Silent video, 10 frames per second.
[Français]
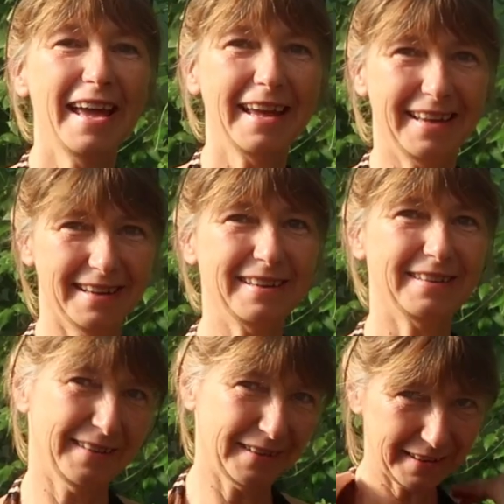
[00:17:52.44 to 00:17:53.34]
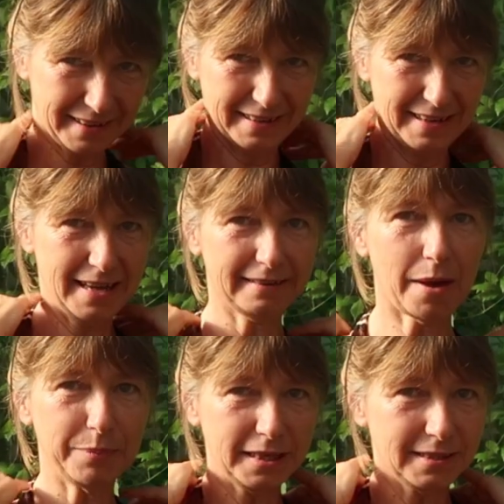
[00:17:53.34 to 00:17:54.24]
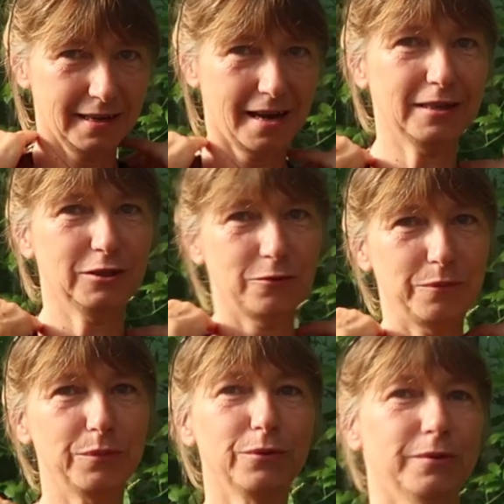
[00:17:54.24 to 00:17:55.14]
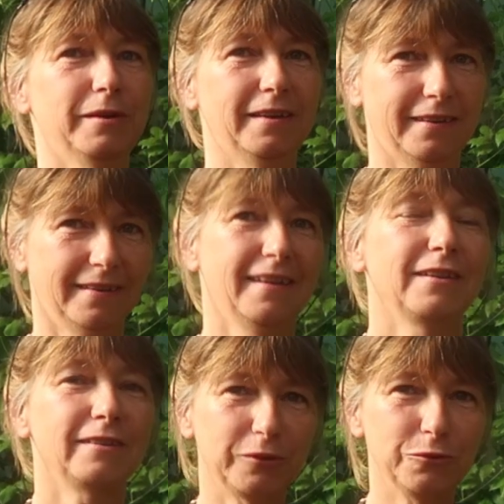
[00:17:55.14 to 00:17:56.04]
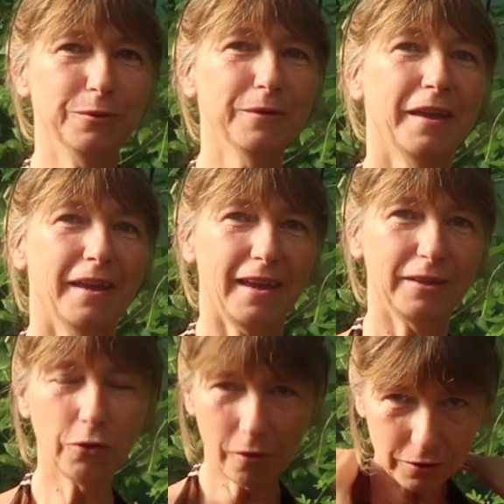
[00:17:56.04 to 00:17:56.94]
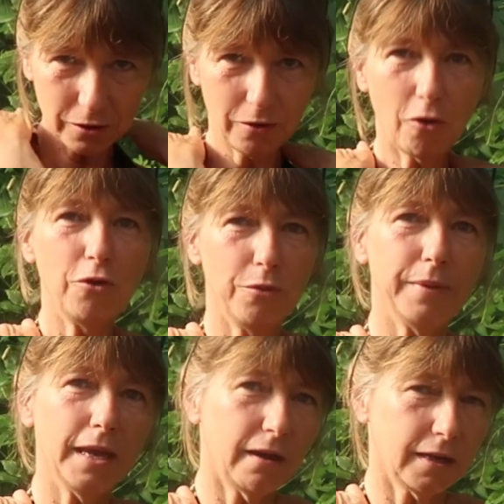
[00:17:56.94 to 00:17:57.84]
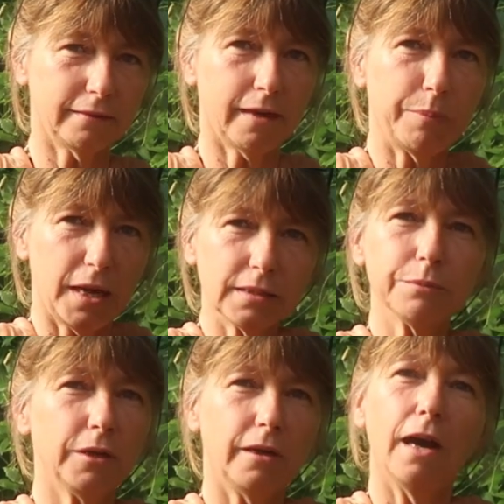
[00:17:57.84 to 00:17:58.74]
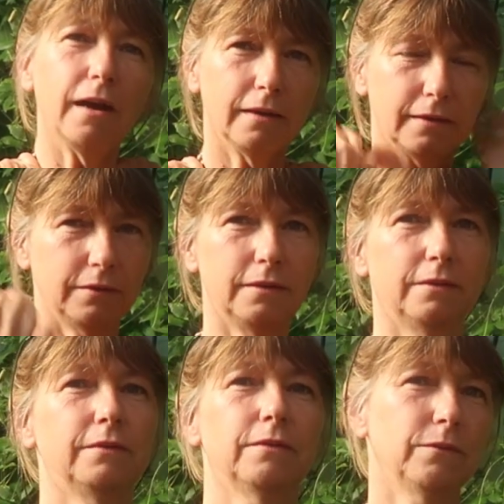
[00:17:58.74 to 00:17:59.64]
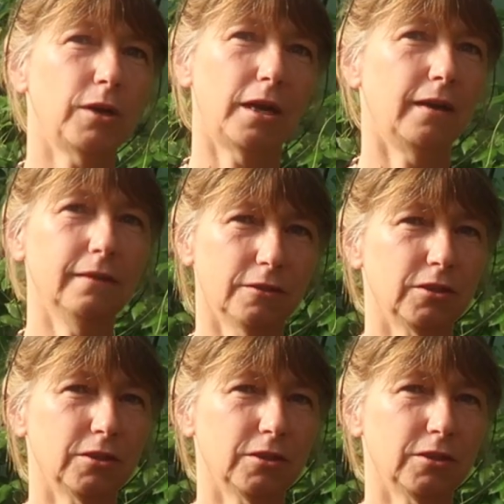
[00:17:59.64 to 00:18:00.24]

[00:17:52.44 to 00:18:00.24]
euh, les trapèzes là sont un peu euh, tendus, et donc euh, on le met en cataplasme là. Hein. voilà,